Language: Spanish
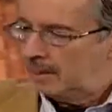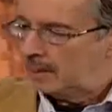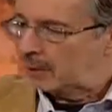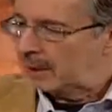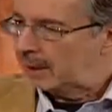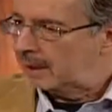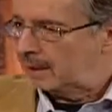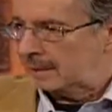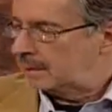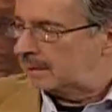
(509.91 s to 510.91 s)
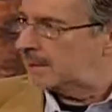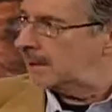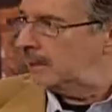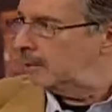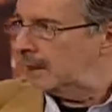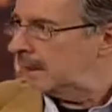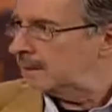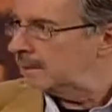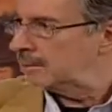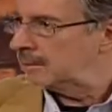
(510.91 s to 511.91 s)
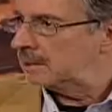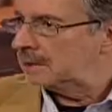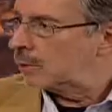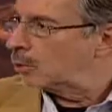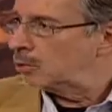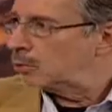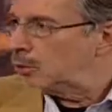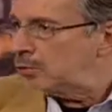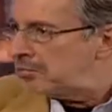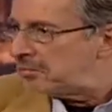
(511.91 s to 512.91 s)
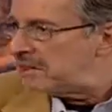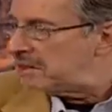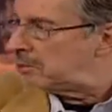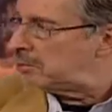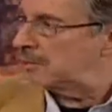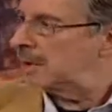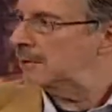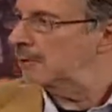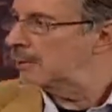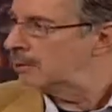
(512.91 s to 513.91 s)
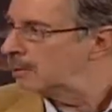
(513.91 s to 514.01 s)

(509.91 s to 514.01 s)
porque necesitan también una interlocución institucional con el nuevo